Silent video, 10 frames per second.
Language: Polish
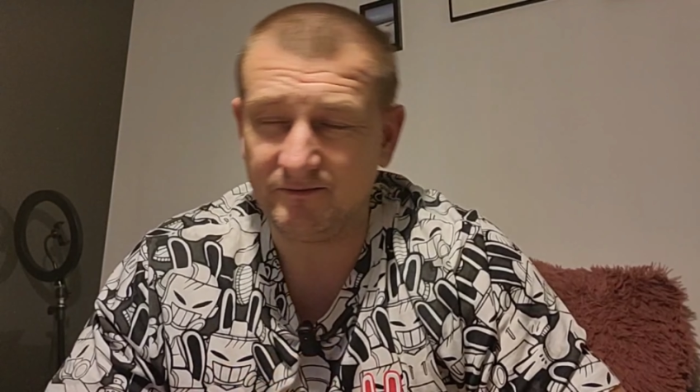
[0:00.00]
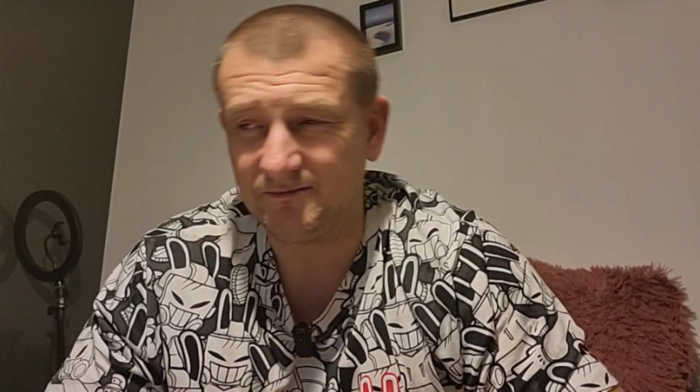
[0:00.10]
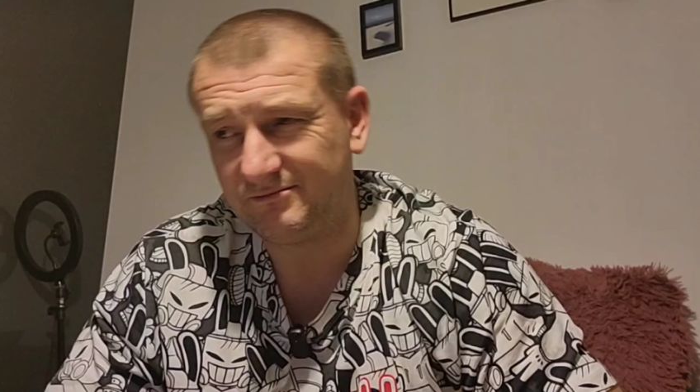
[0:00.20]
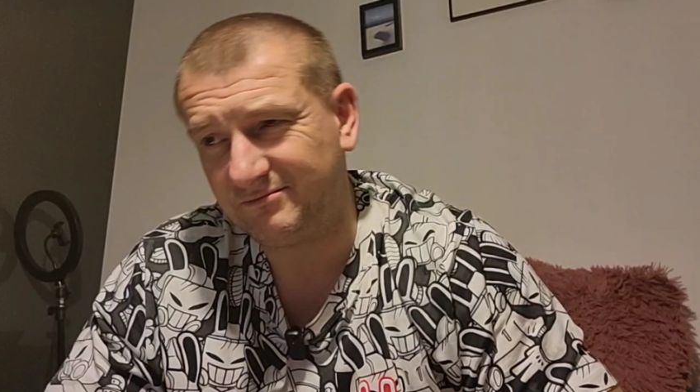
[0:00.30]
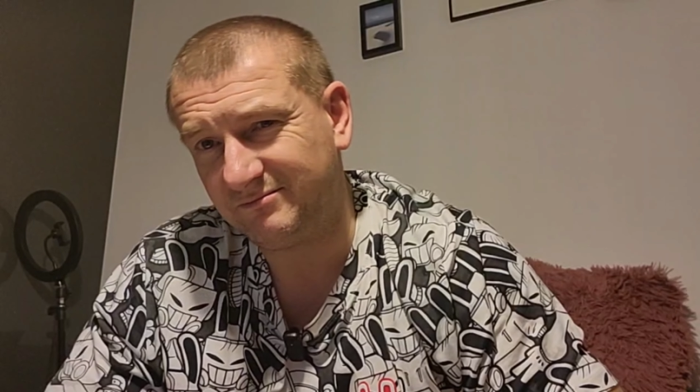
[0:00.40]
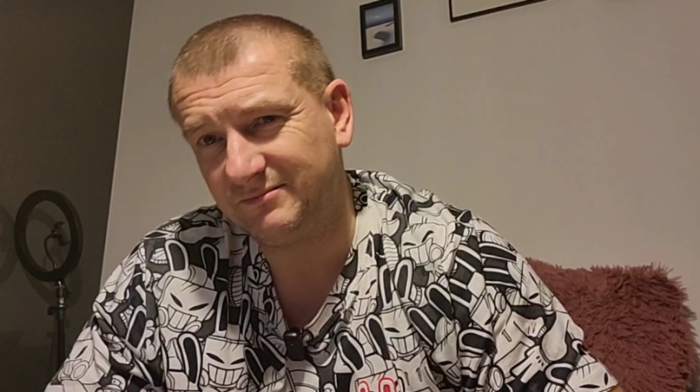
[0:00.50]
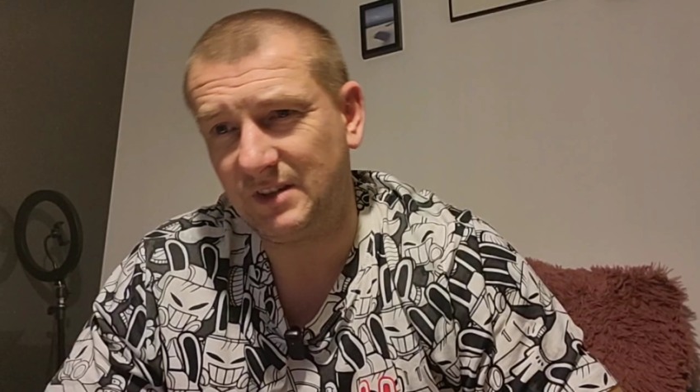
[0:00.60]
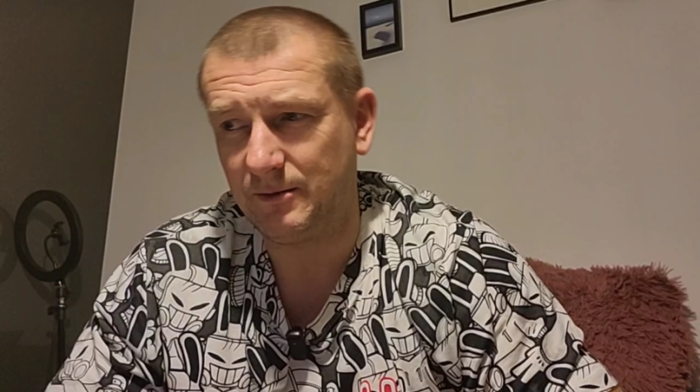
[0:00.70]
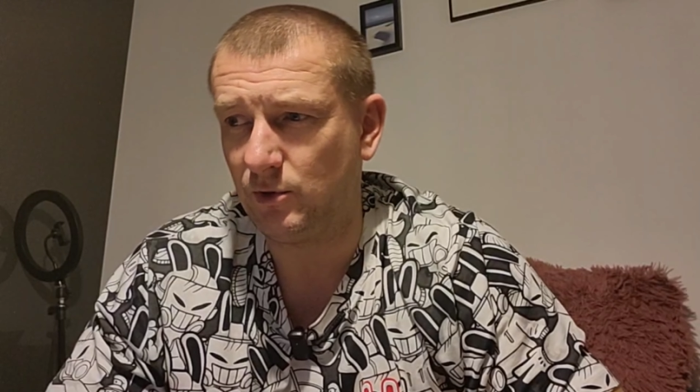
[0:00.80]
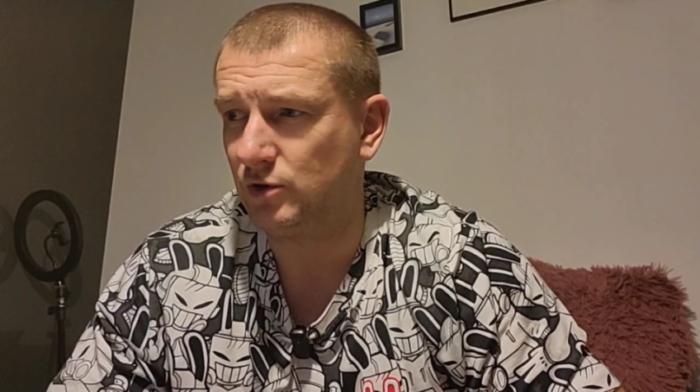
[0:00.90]

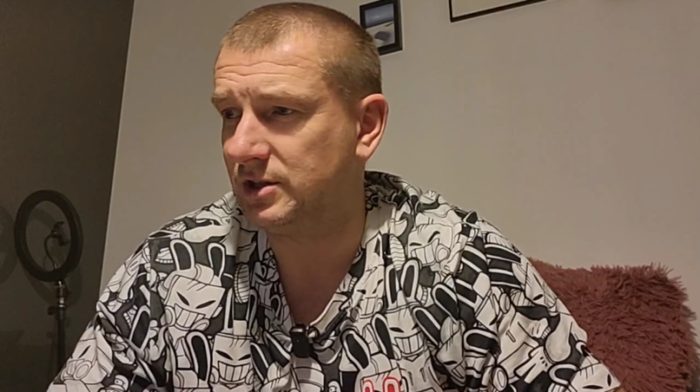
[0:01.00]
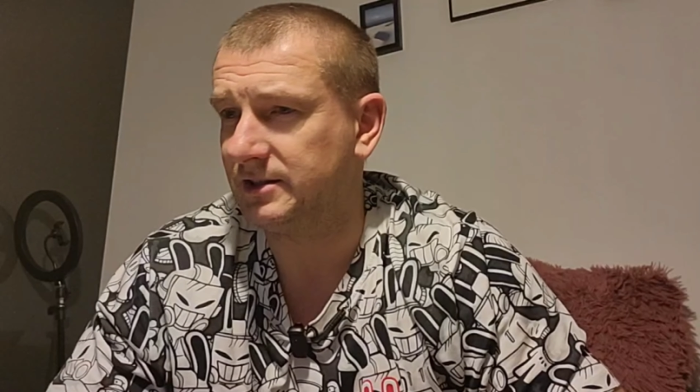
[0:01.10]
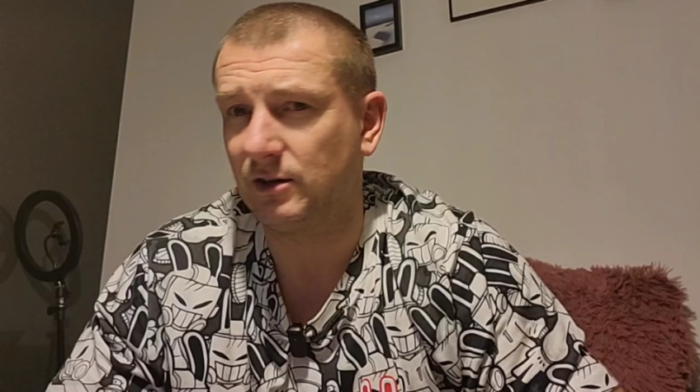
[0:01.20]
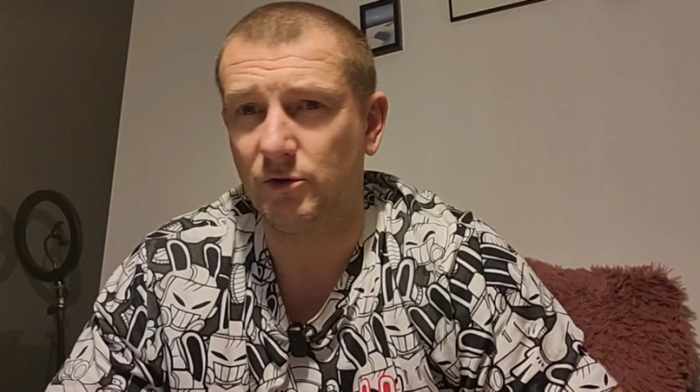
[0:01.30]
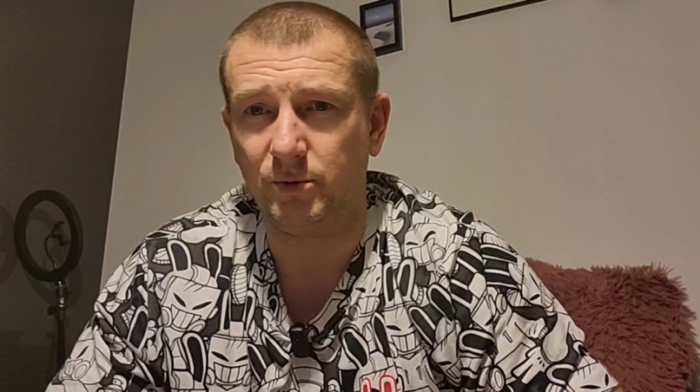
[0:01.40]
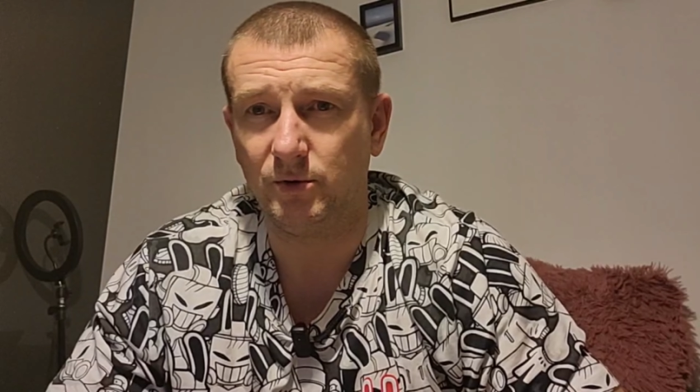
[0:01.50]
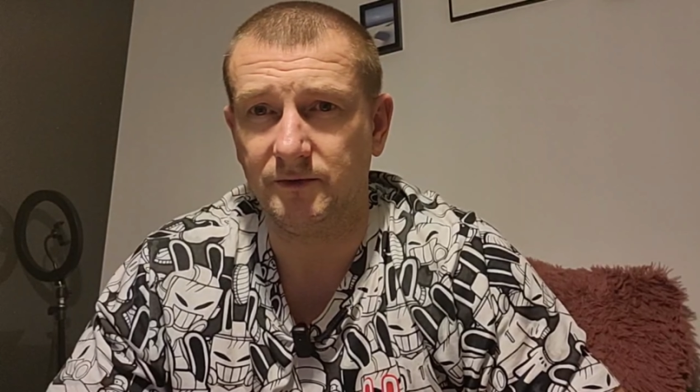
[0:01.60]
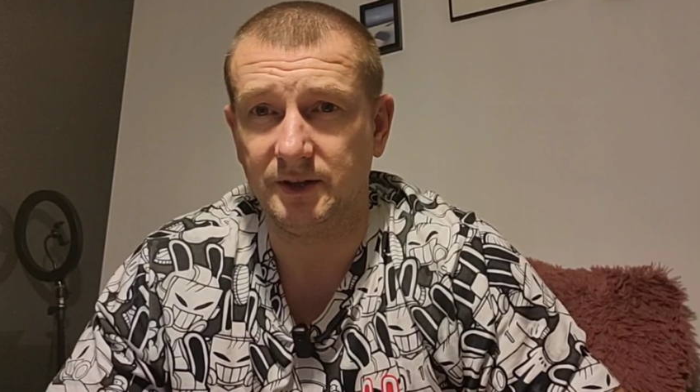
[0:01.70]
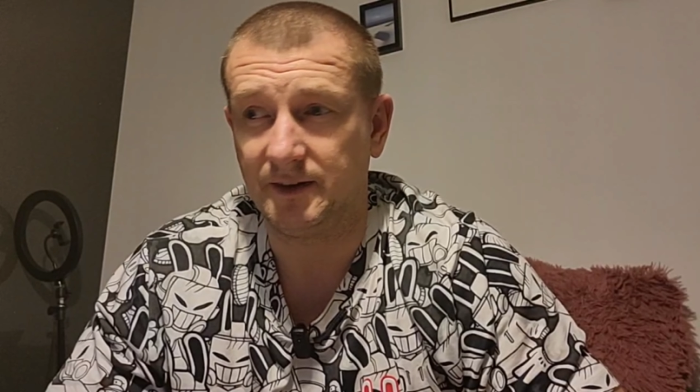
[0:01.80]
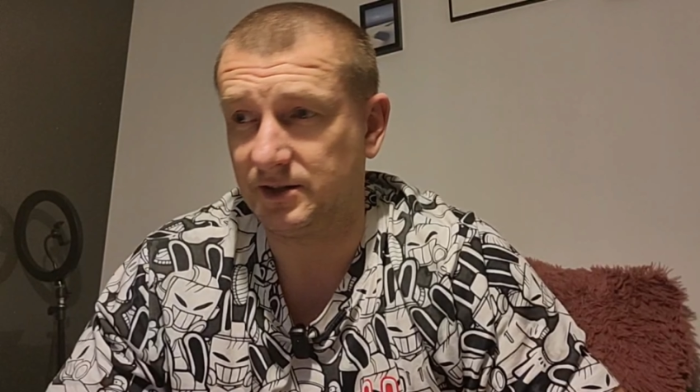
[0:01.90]
mm, nie można tego
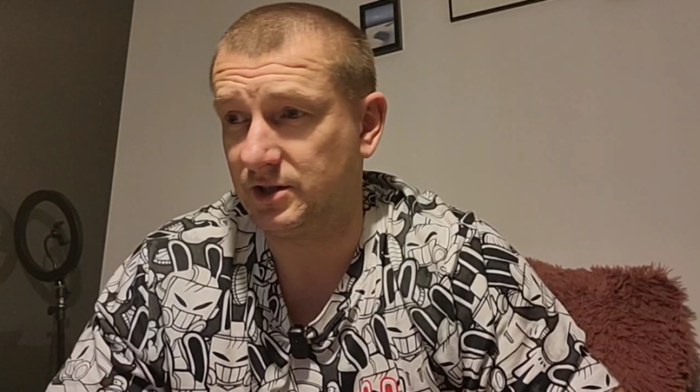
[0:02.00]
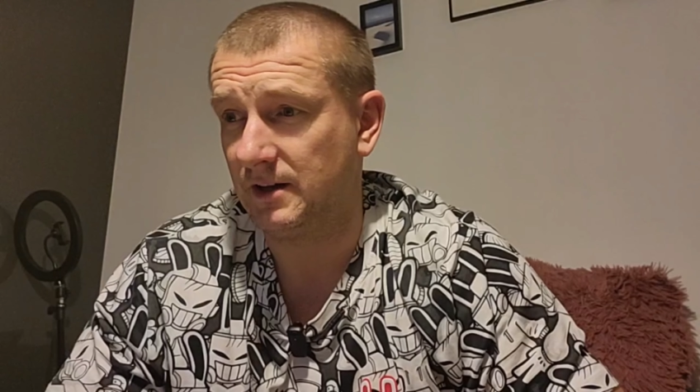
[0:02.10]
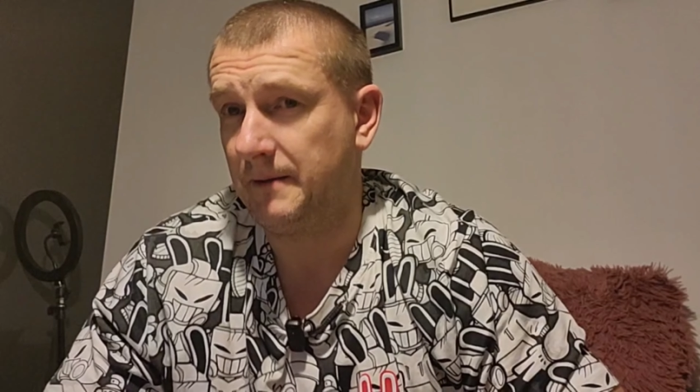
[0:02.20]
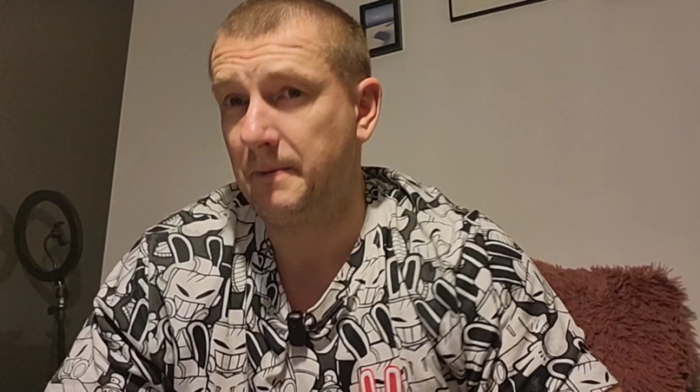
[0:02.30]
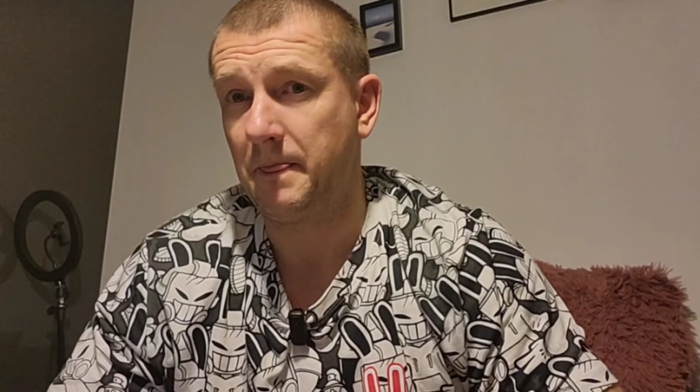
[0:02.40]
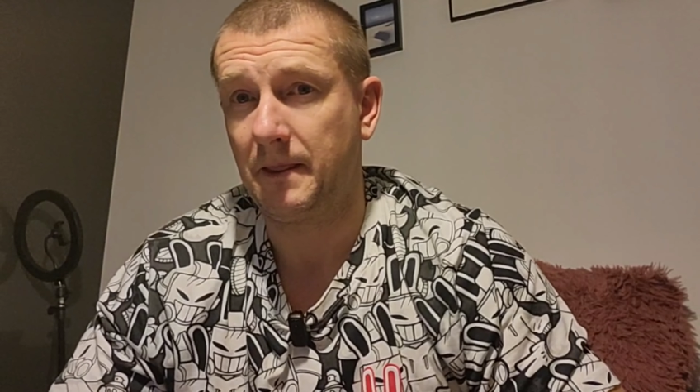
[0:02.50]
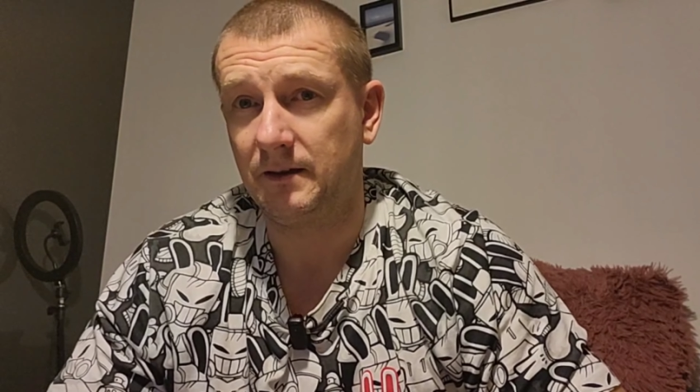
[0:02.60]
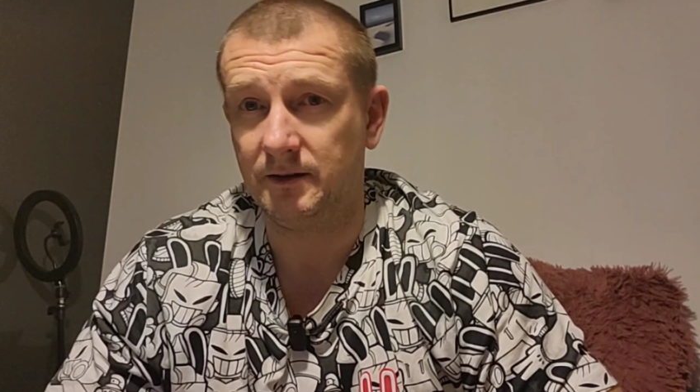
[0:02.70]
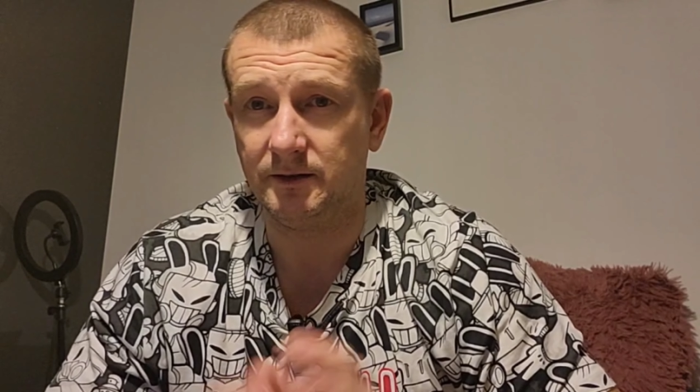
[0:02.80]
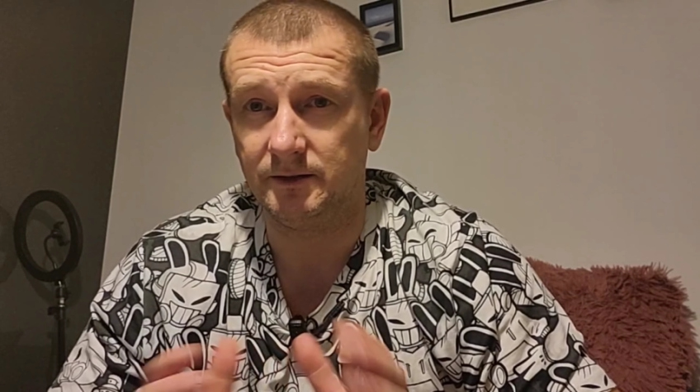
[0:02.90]
porównywać
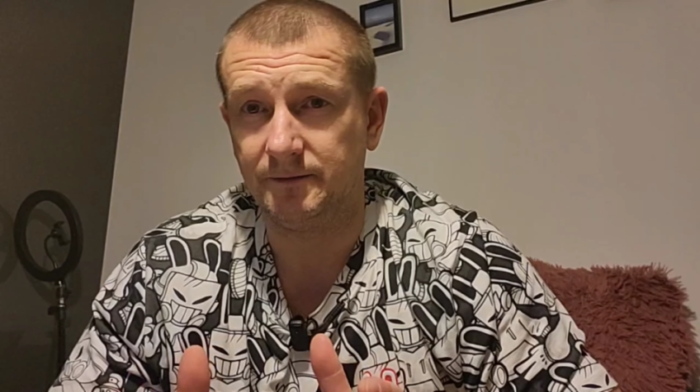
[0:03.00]
Y,